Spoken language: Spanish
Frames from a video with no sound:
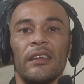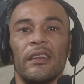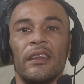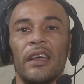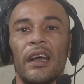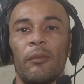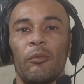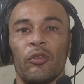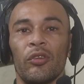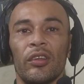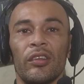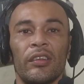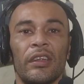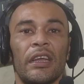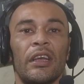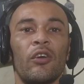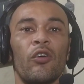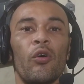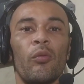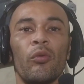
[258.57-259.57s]
digamos,
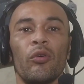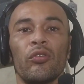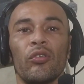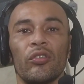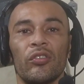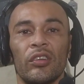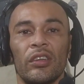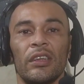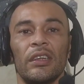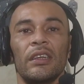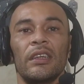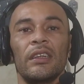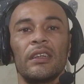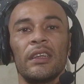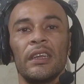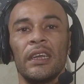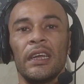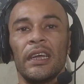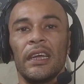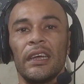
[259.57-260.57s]
estén cómodos
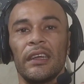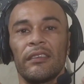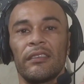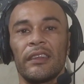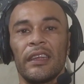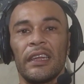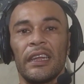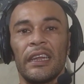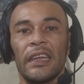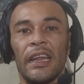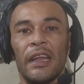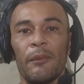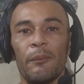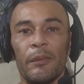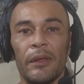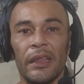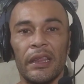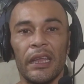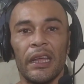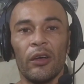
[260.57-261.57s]
si estén en el
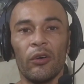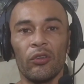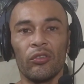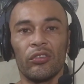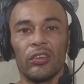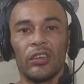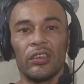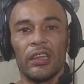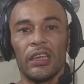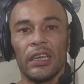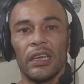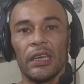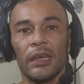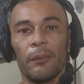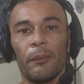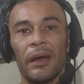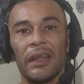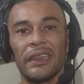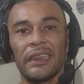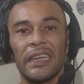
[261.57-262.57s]
video, si
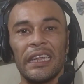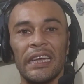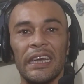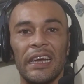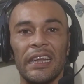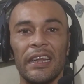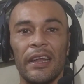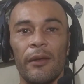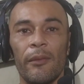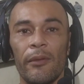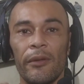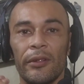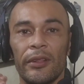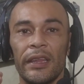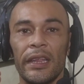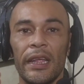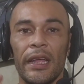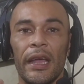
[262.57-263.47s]
se mantengan el,